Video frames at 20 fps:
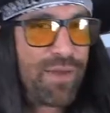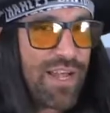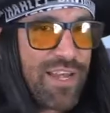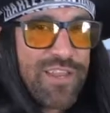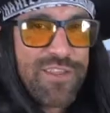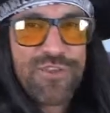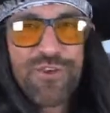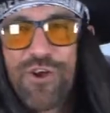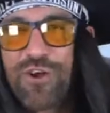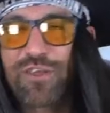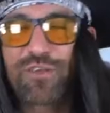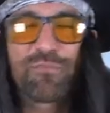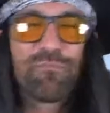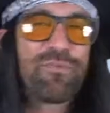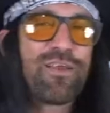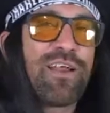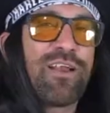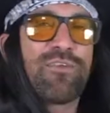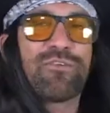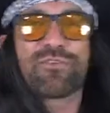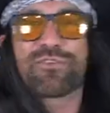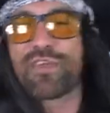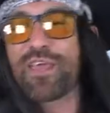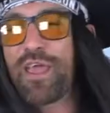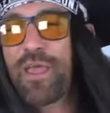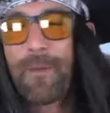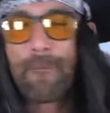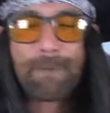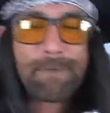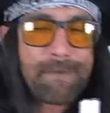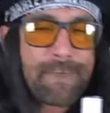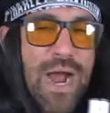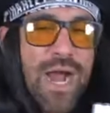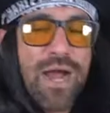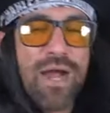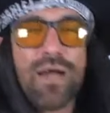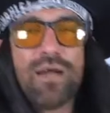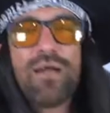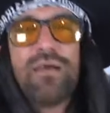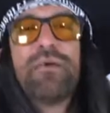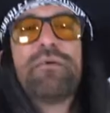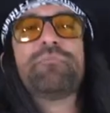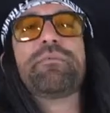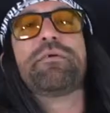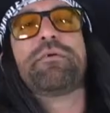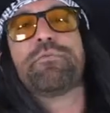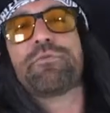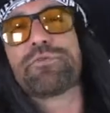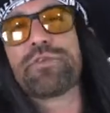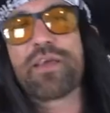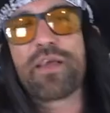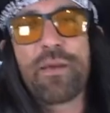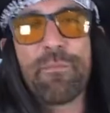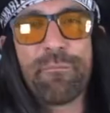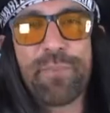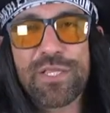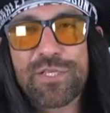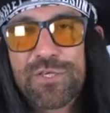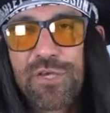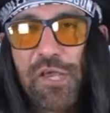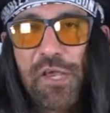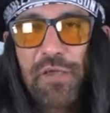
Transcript: York para los que vivimos en Campeche.